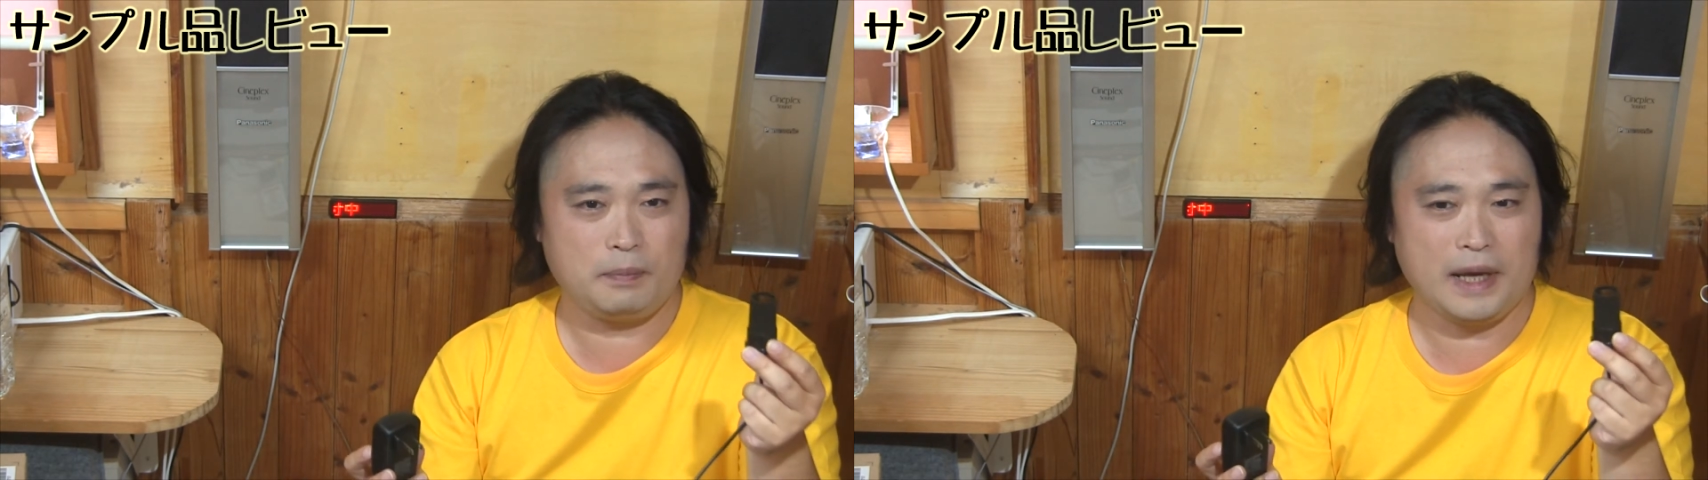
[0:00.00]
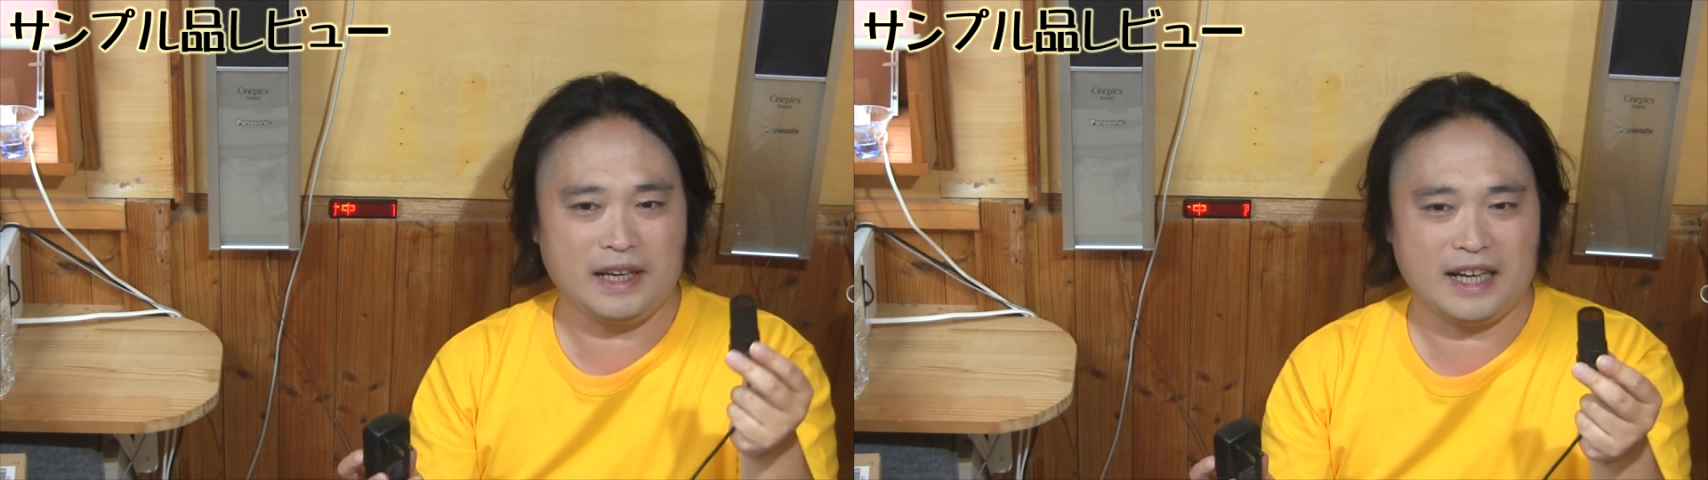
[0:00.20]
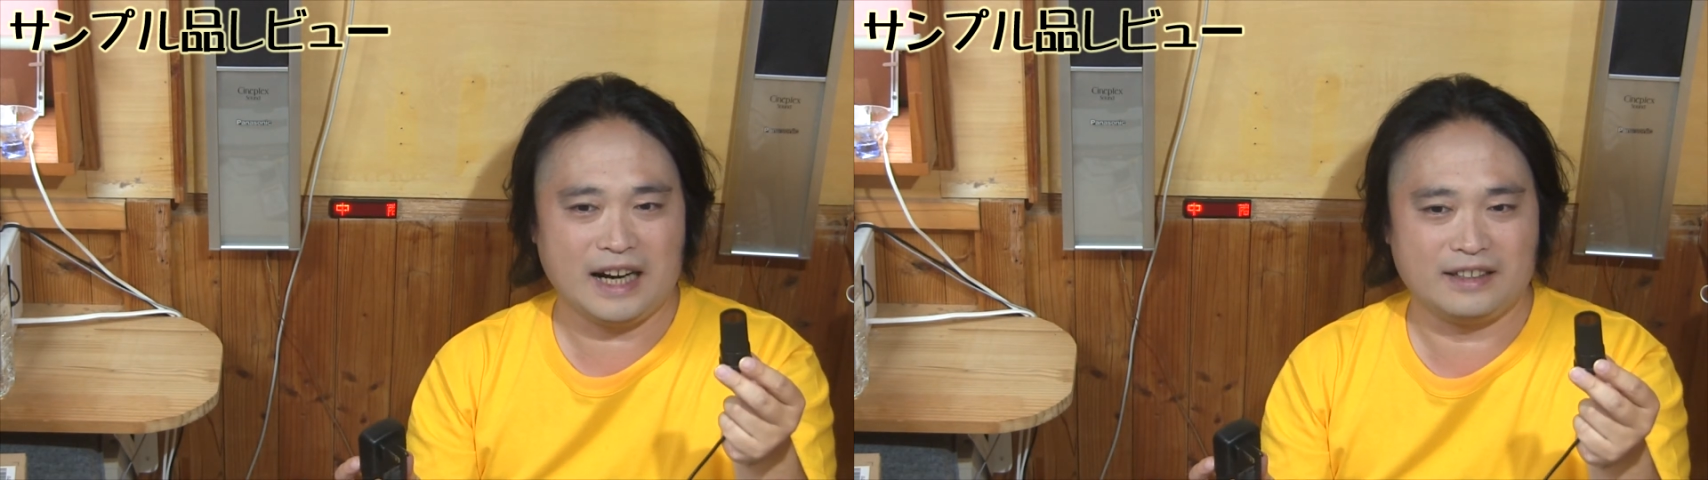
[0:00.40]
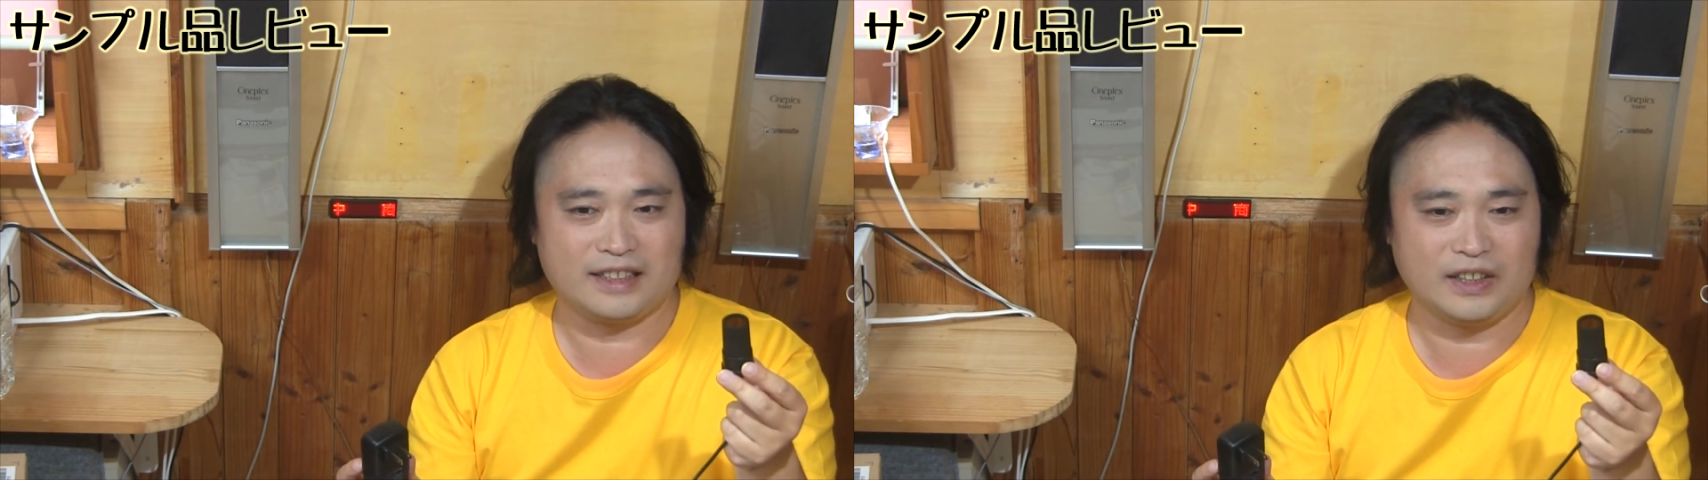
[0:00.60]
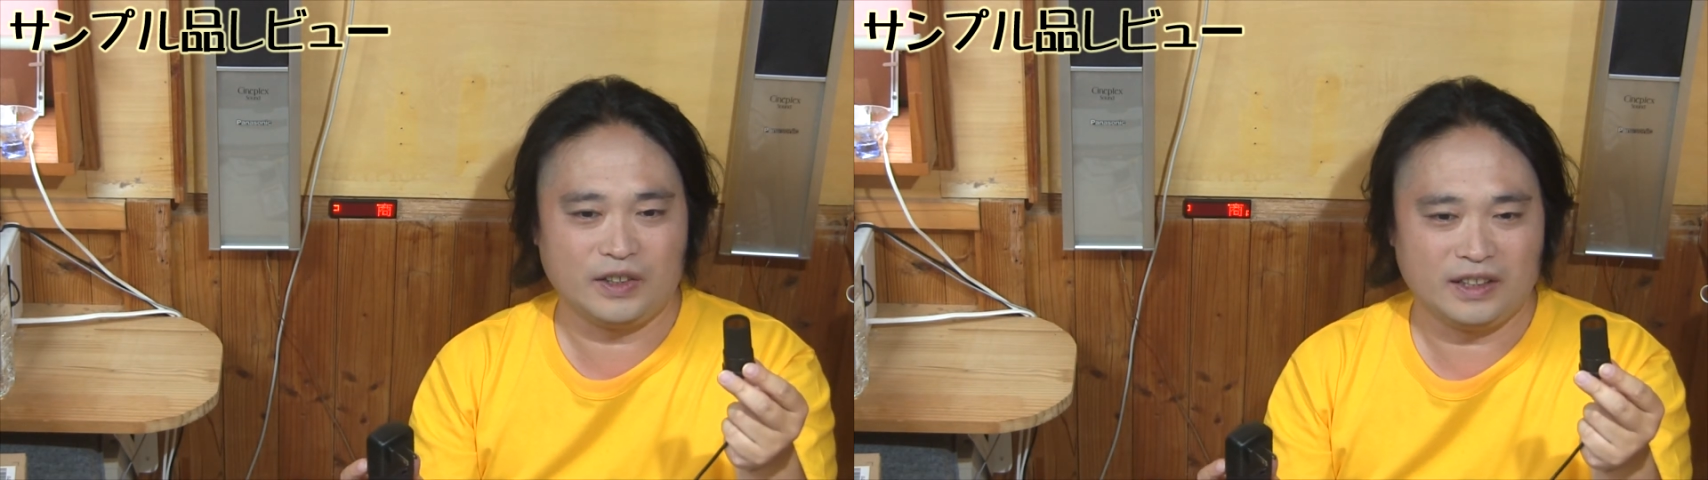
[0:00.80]
便利なんです
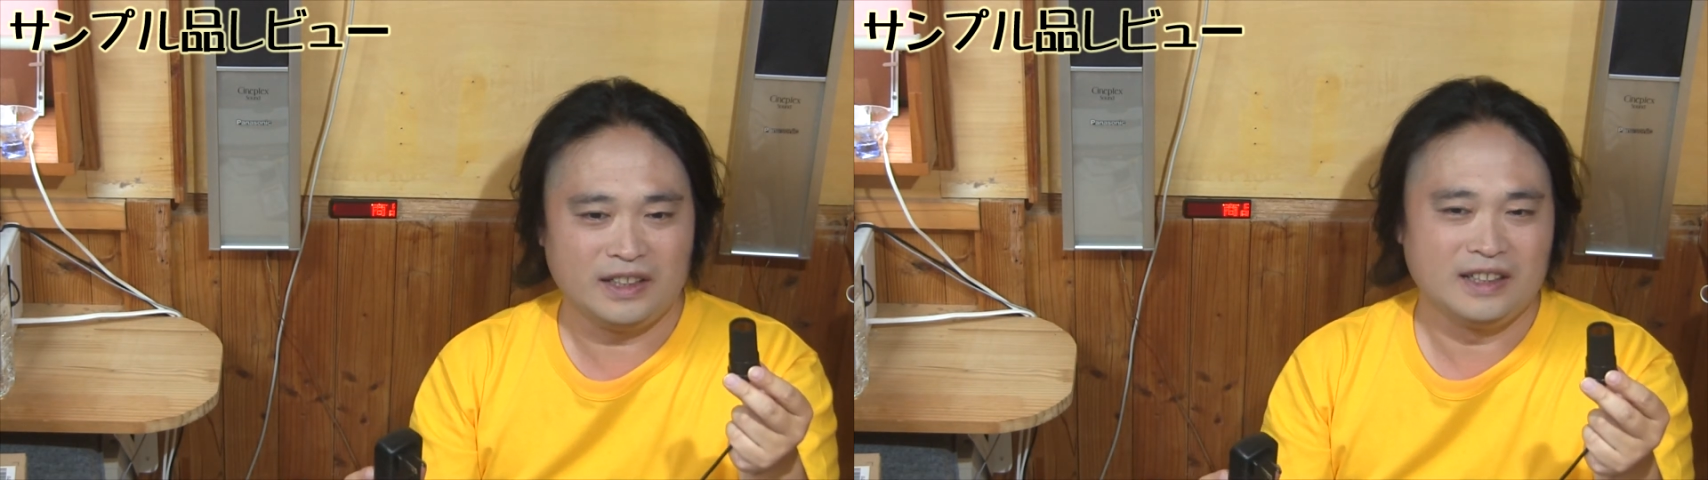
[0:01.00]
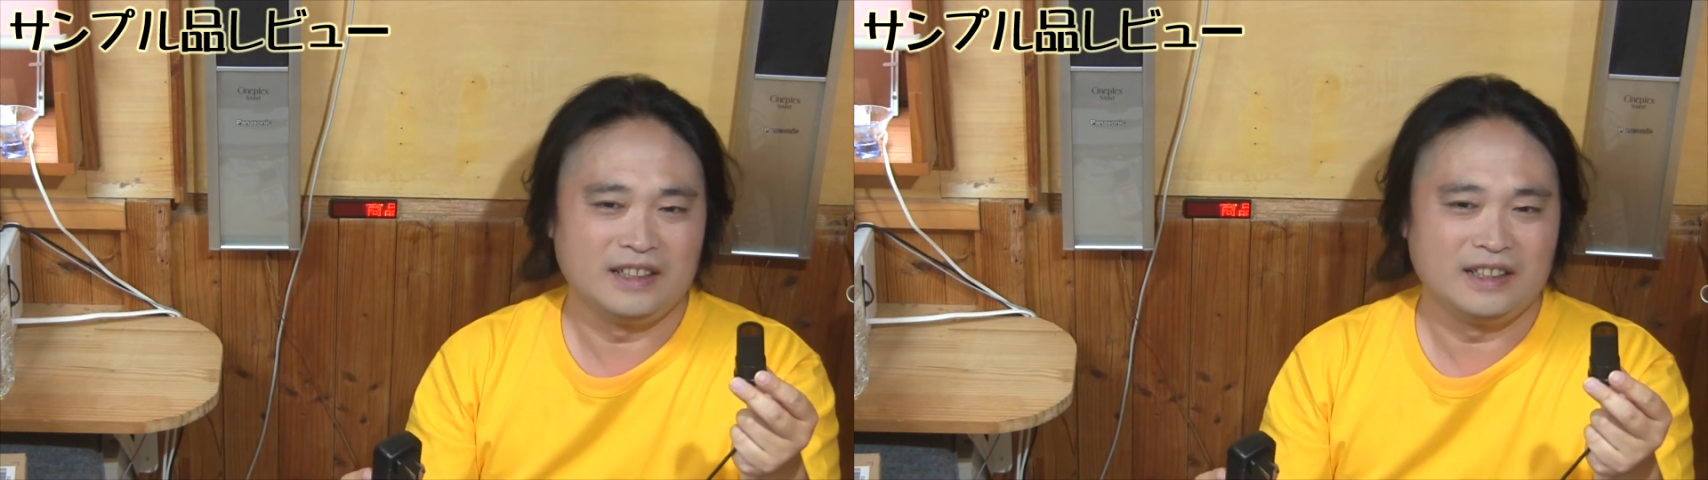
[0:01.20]
けど、